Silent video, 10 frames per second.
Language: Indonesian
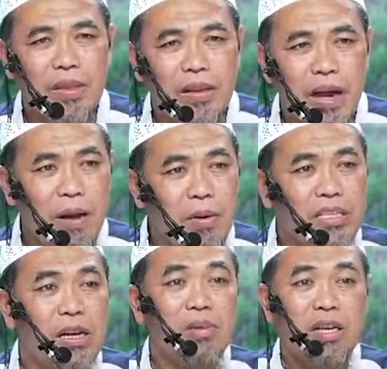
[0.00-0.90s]
Ada
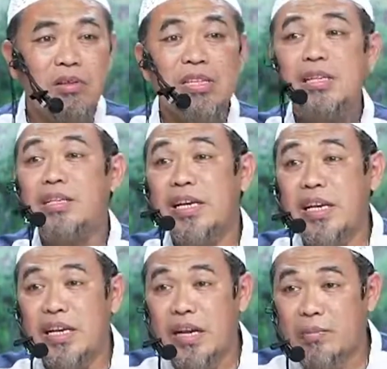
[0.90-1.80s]
masalah begitu
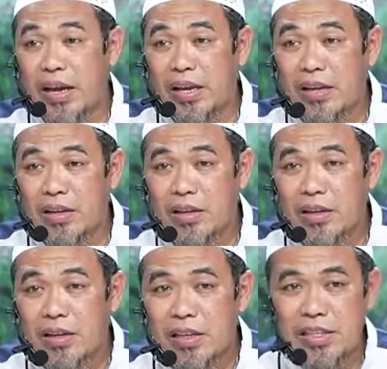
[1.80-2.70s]
diselesaikan dengan baik.
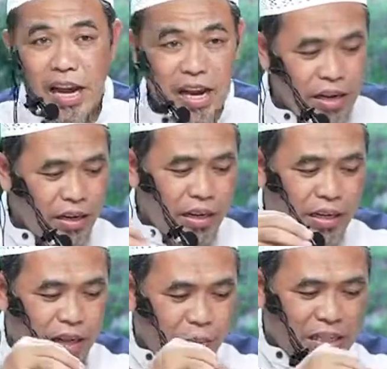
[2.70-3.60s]
Jangan
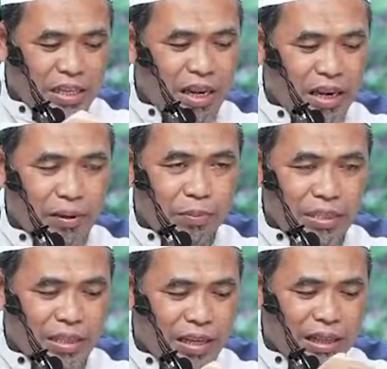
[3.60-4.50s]
dia
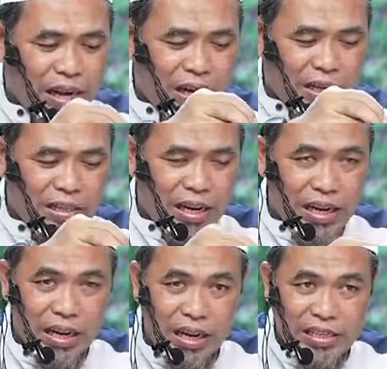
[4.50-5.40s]
menceritakan
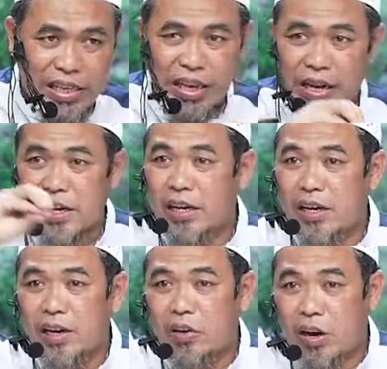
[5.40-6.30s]
kejelekan istrinya ke
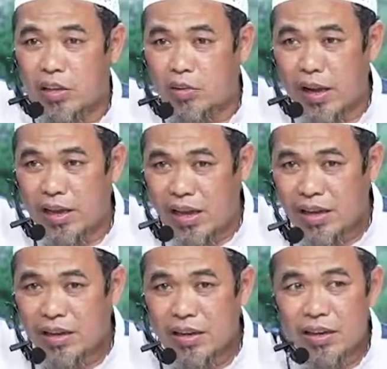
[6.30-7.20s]
orang tuanya
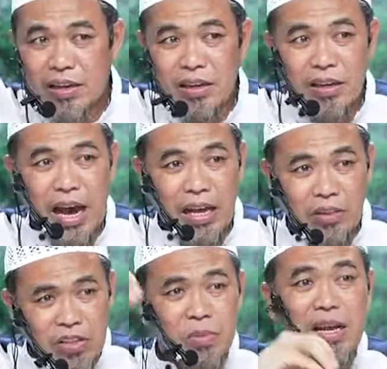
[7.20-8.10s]

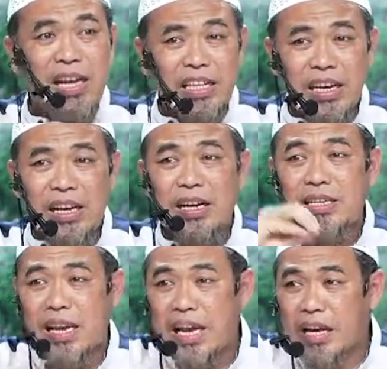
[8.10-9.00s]
atau sebaliknya
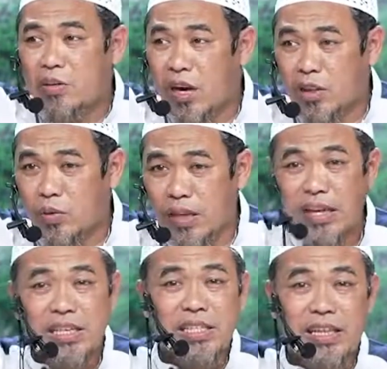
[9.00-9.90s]
kejelekan orang tuanya
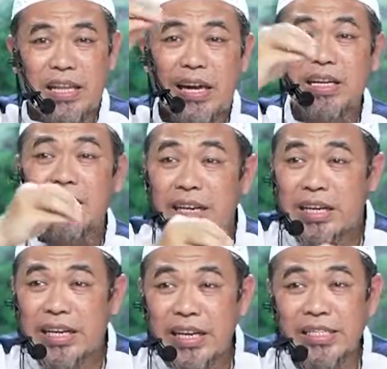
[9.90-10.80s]
diceritakan ke
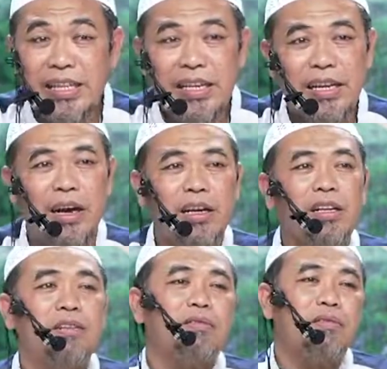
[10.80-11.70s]
istrinya.
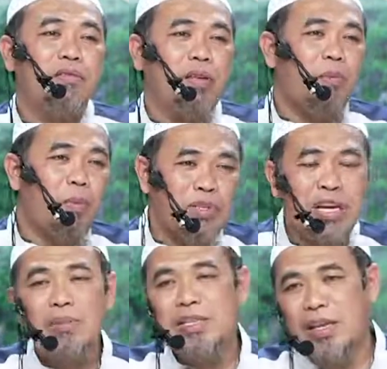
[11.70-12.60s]
Ini tambah
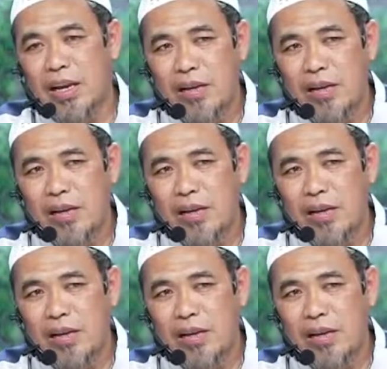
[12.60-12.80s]
besar masalah.